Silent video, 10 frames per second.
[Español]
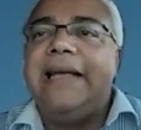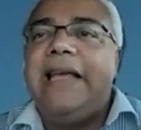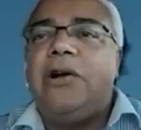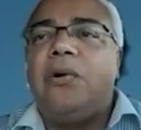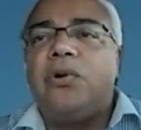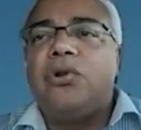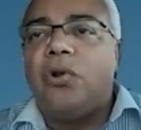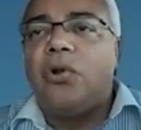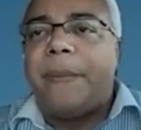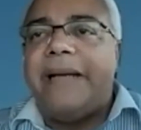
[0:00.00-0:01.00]
Y como
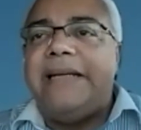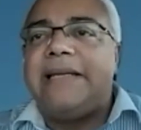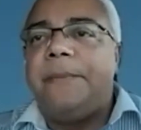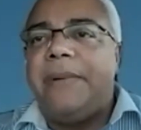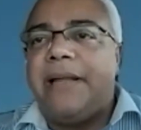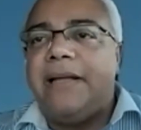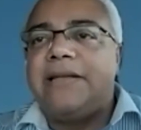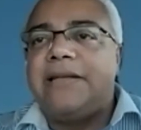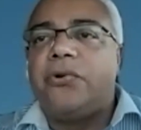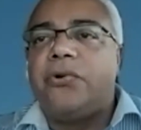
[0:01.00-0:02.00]
todo país en vía de
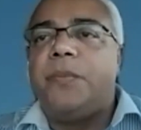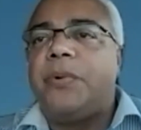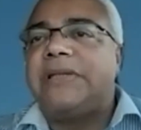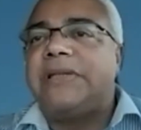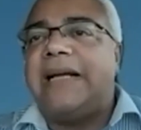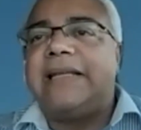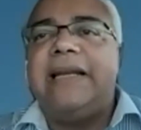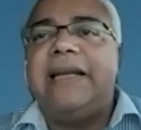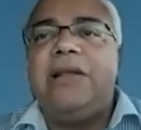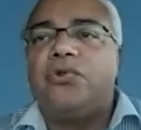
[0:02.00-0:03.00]
desarrollo, pues ha
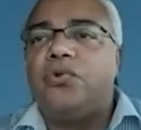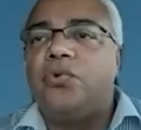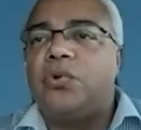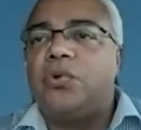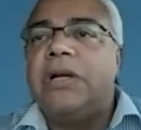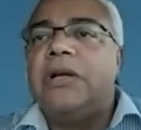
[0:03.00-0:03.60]
tenido sus,